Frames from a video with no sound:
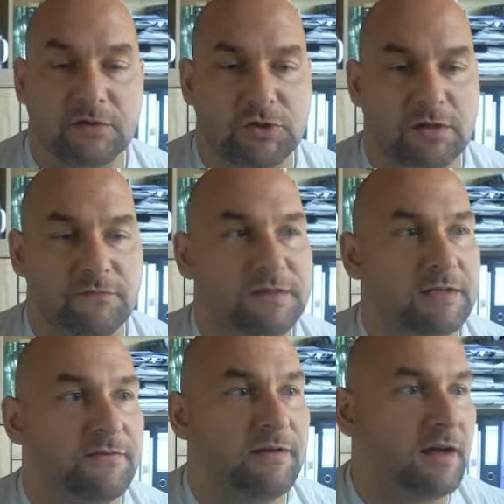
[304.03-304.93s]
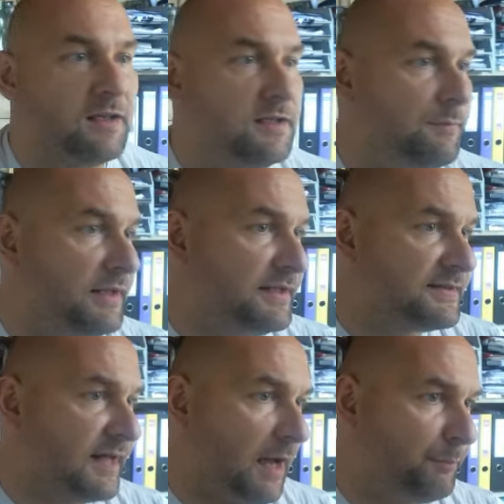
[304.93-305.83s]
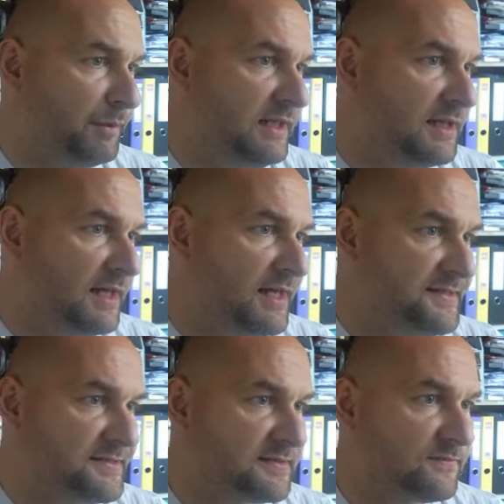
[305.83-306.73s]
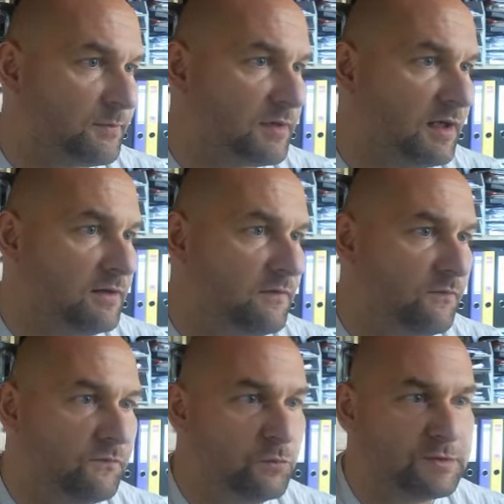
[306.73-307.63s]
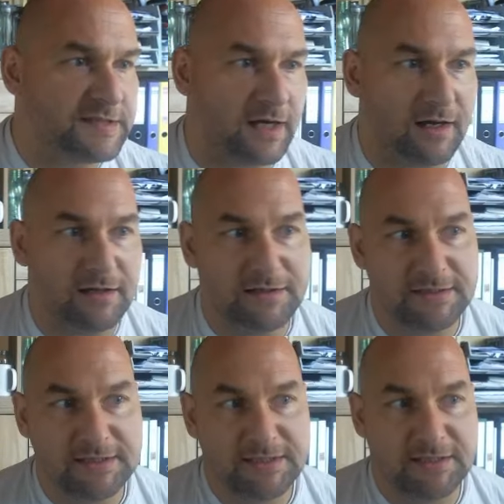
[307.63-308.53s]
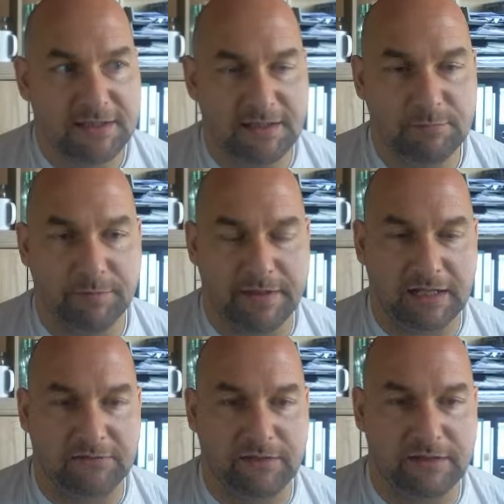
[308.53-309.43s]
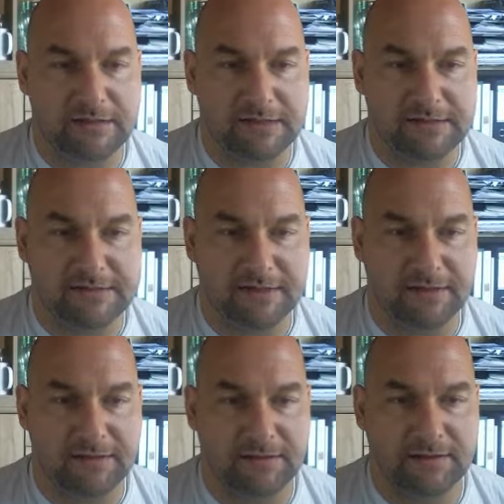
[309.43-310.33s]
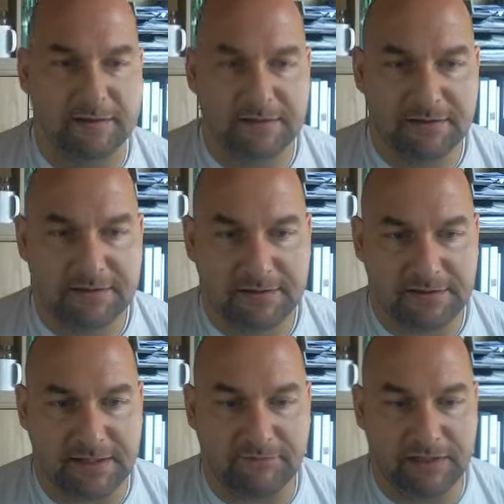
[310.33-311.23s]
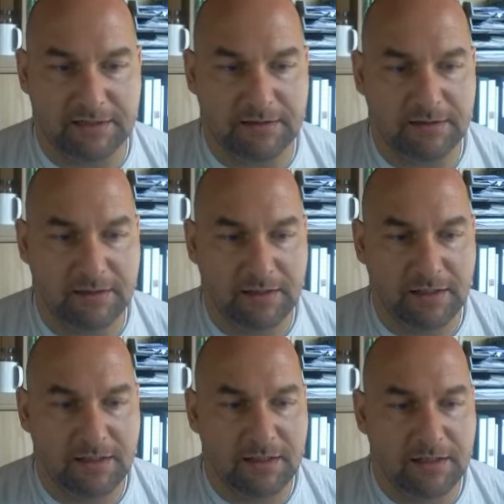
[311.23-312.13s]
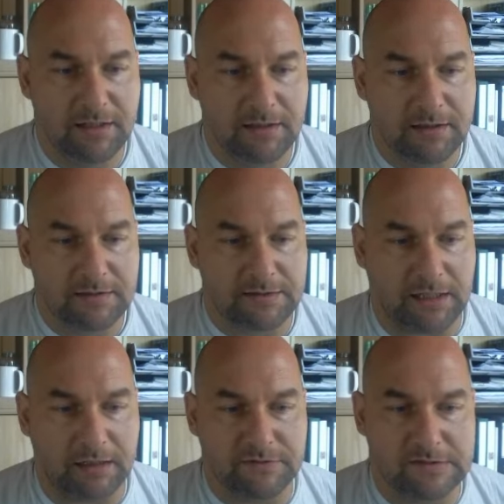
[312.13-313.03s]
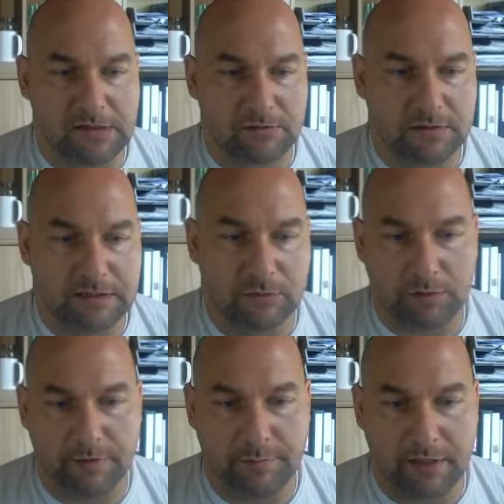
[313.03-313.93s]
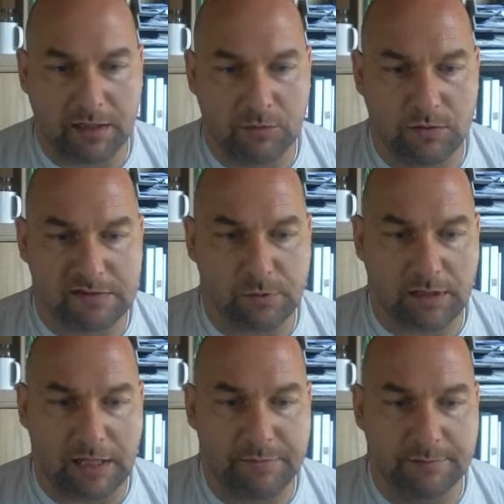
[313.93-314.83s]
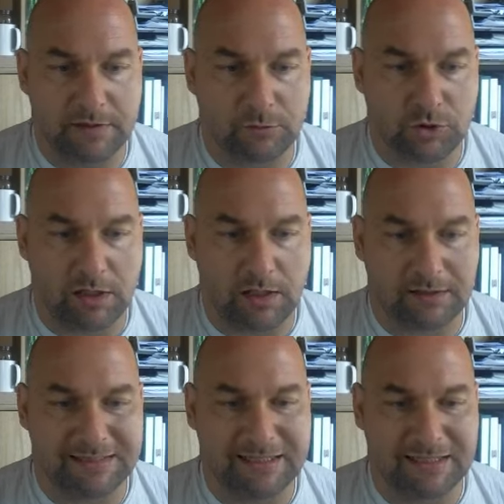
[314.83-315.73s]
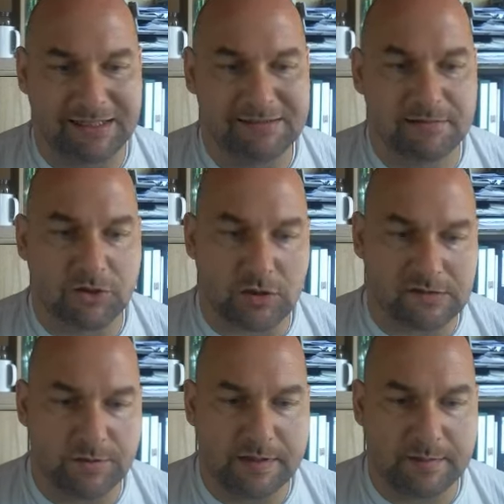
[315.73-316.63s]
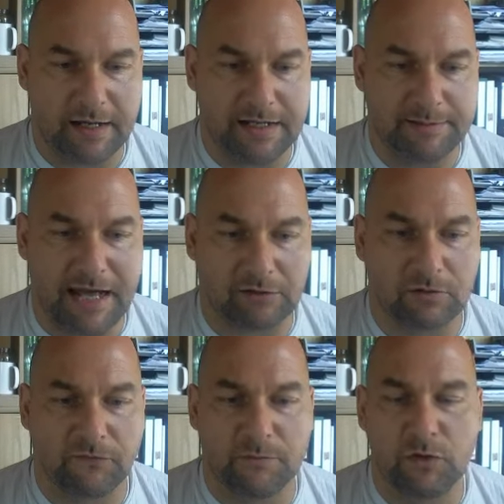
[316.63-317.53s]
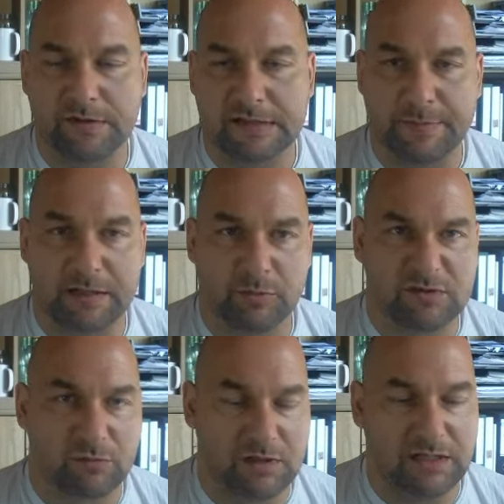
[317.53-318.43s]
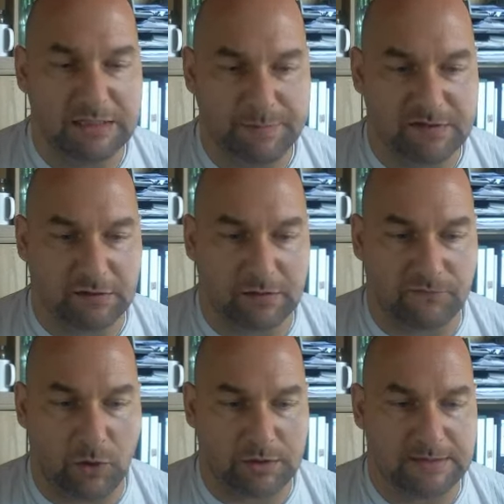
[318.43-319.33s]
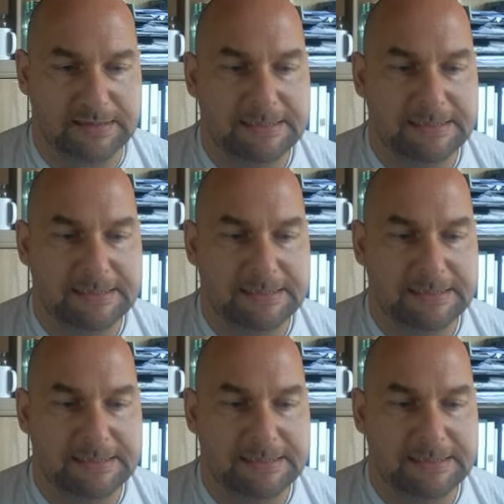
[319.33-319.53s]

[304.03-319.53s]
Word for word: wir schon. Wir fahren mit Hapine S vom Clan Wusa im Objekt 416. Da haben wir ihn. Drauf ist natürlich die 100 mm Kanone, 201 mm Rohrschlag. Die Geschossgeschwindigkeit mit 895 m pro Sekunde nicht besonders flott.